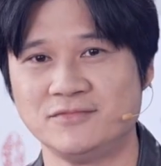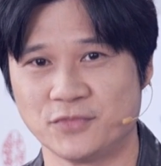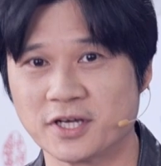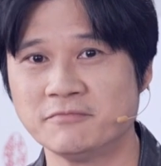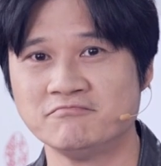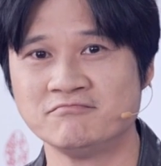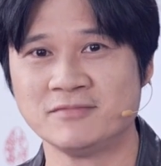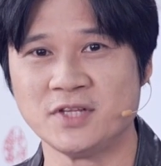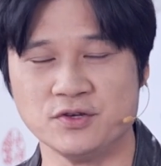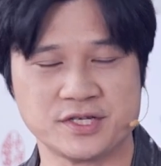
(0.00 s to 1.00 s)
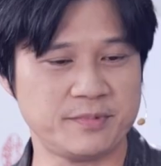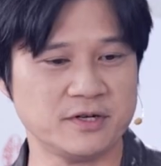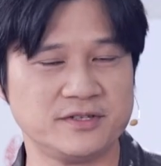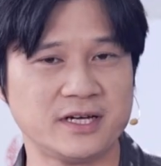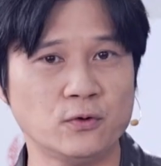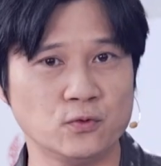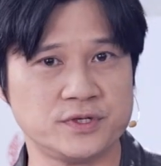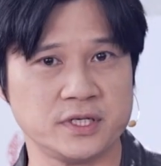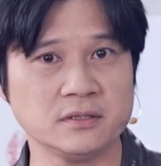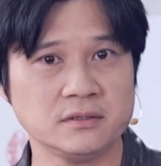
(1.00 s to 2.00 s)
，OK？ 有些朋友教五
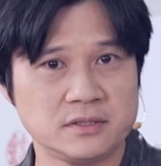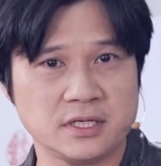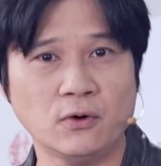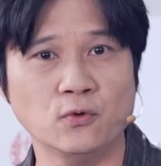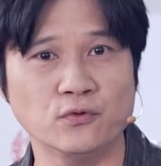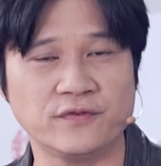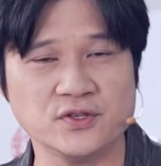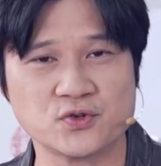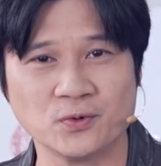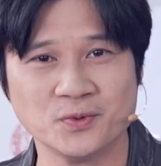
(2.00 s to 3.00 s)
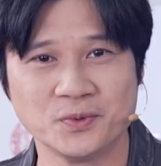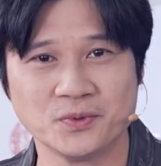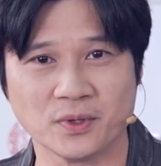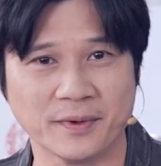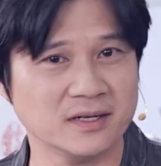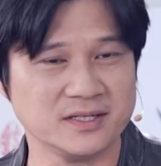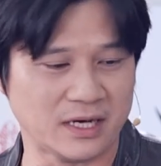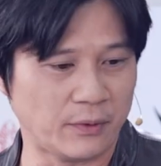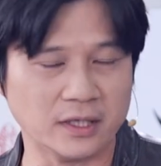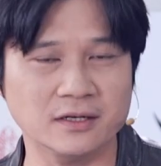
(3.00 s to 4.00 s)
行教五分钟，对吗？
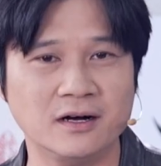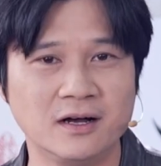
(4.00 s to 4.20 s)
讲完了。